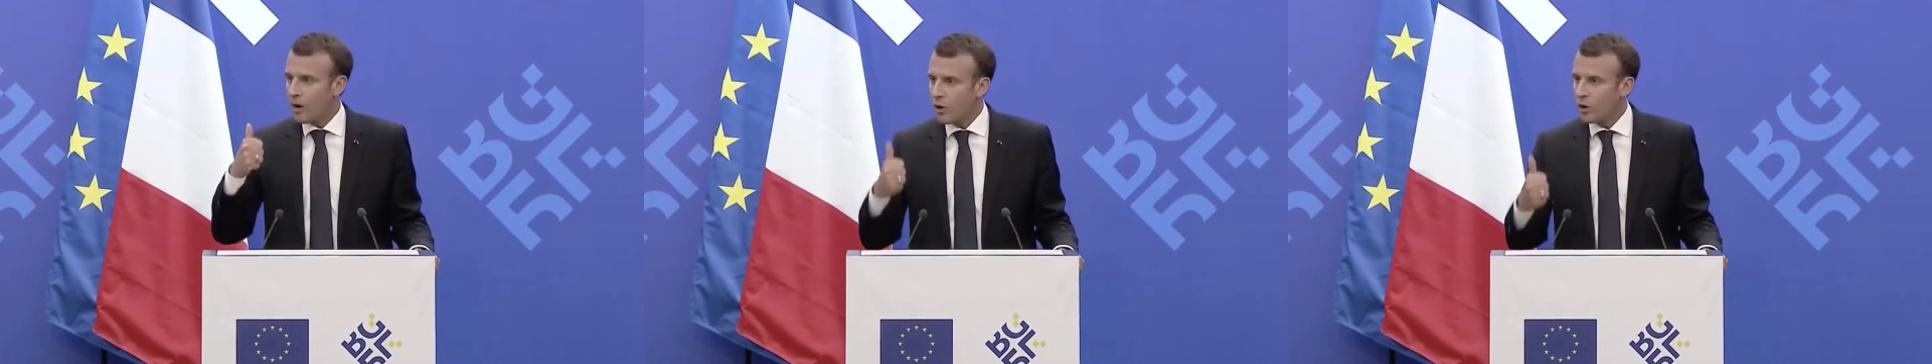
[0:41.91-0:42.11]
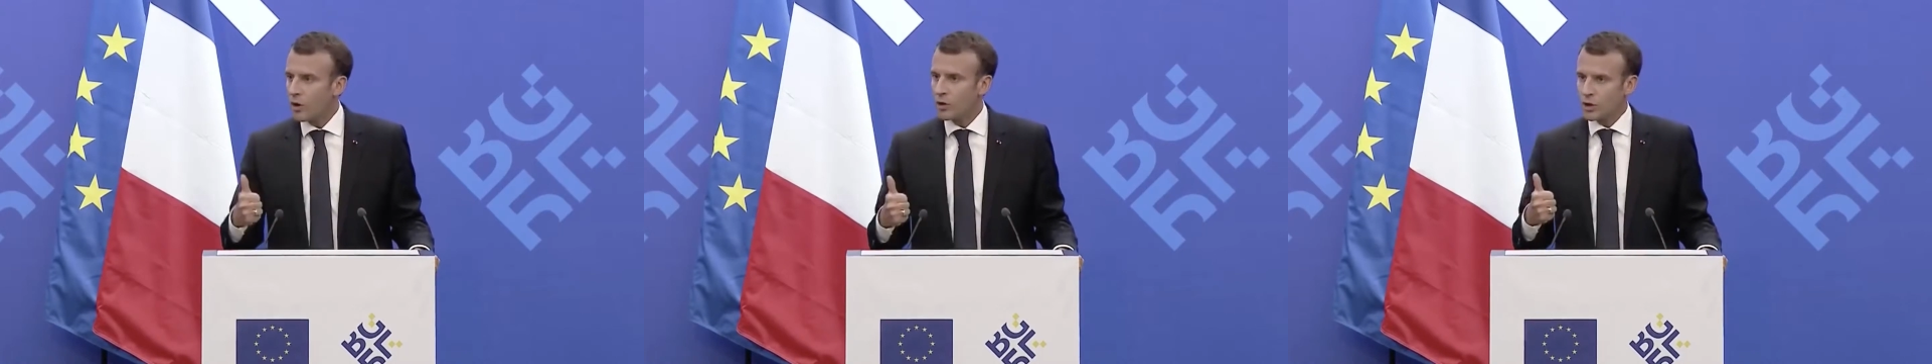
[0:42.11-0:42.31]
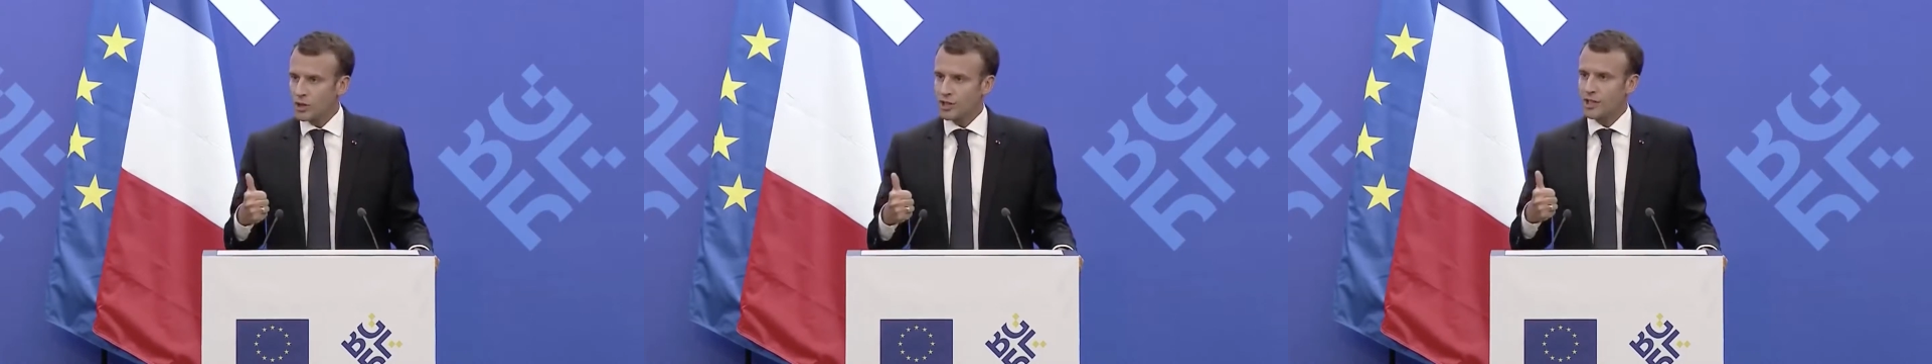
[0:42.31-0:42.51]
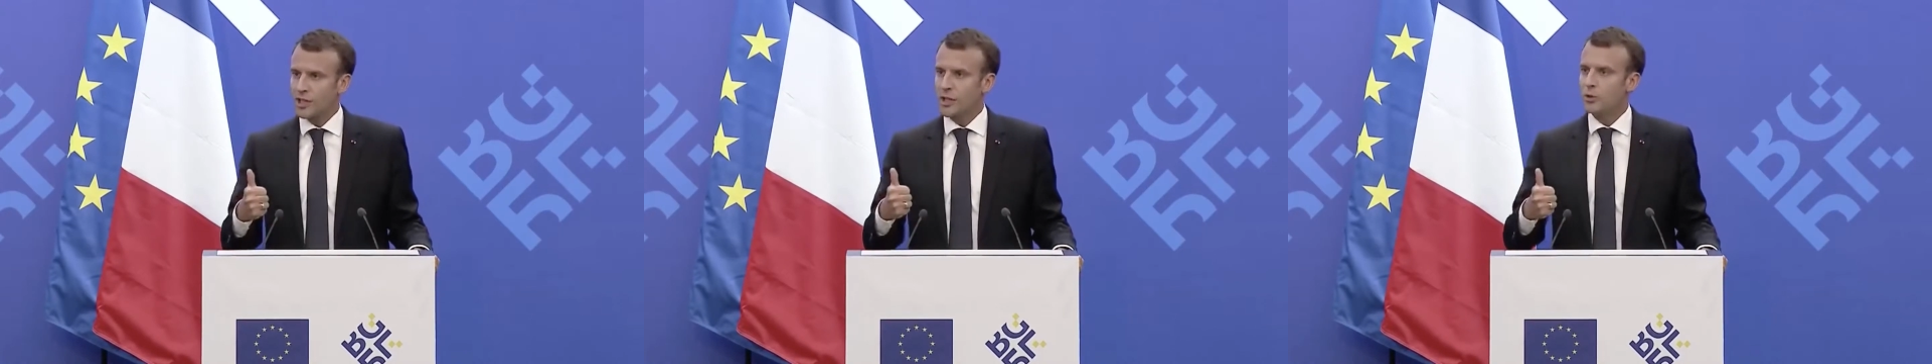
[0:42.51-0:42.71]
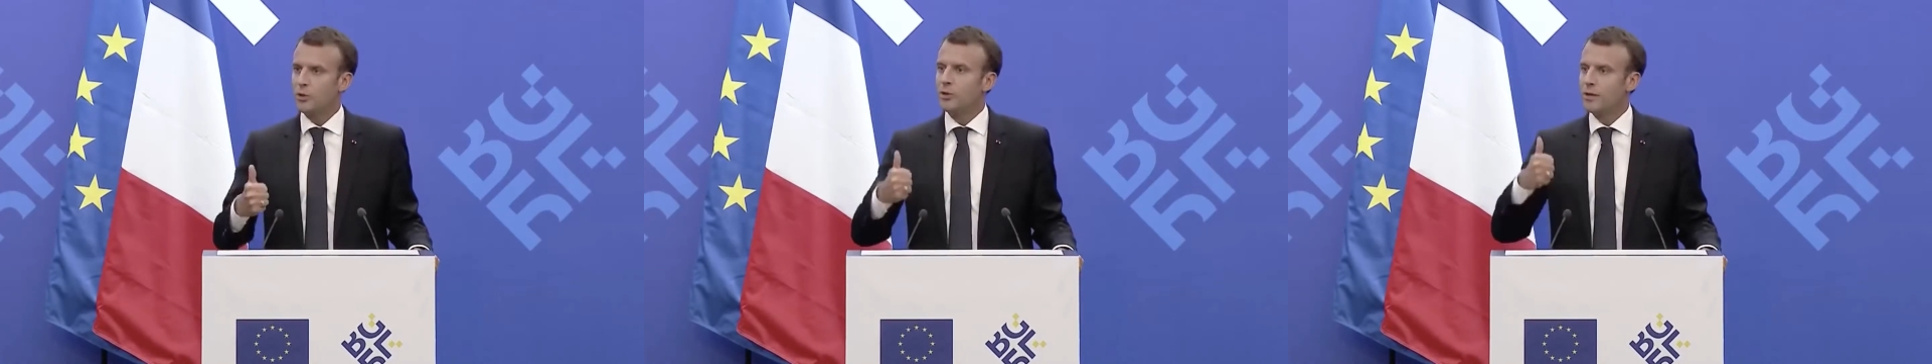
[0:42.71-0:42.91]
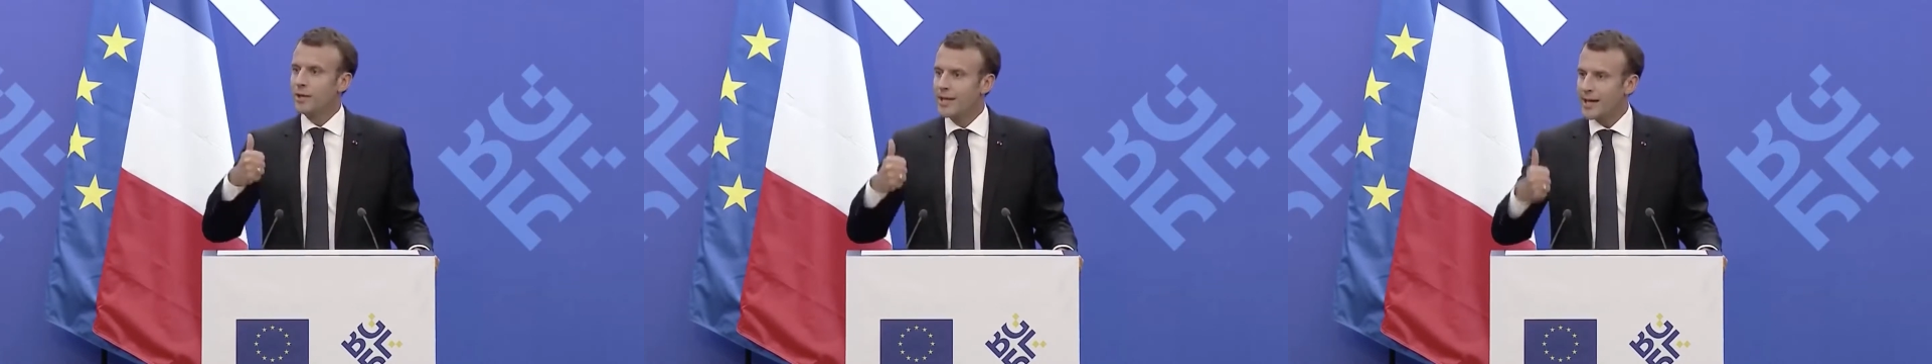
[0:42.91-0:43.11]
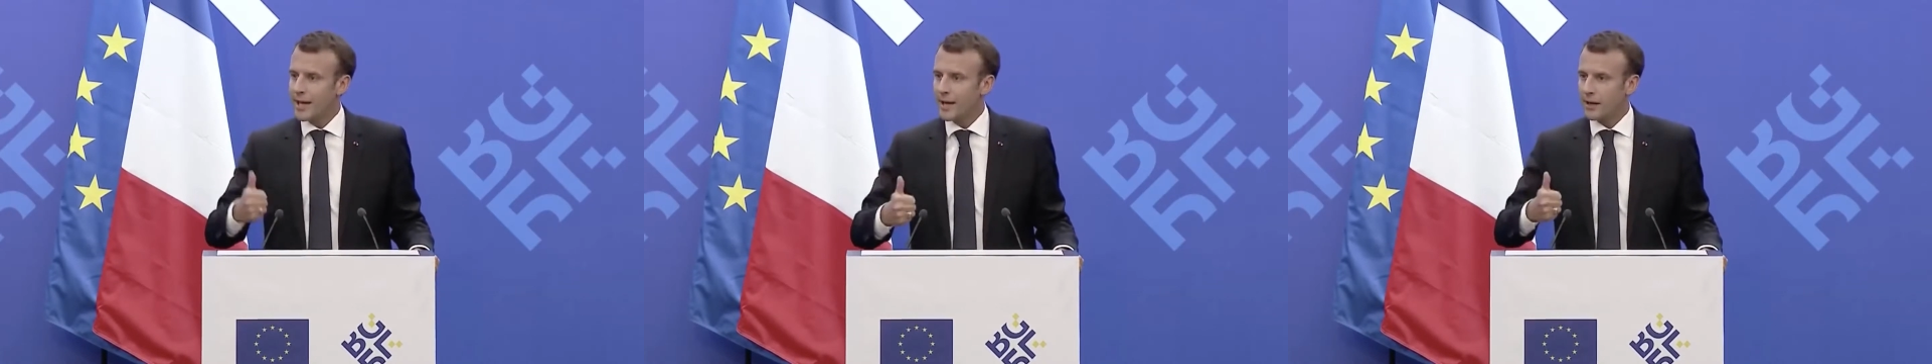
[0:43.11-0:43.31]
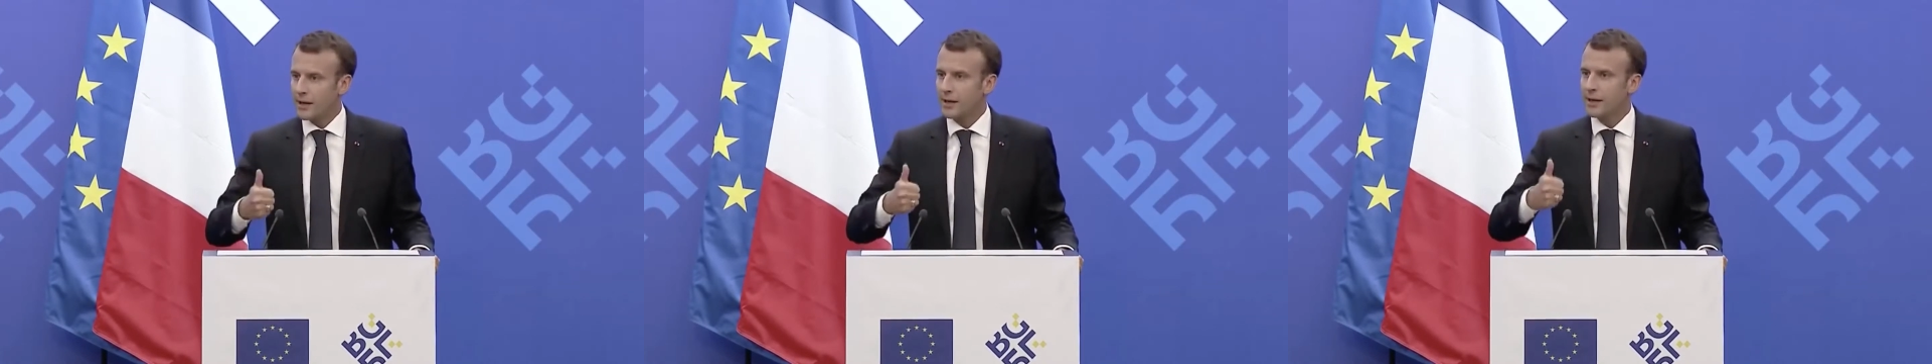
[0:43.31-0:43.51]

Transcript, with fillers: enclencher une guerre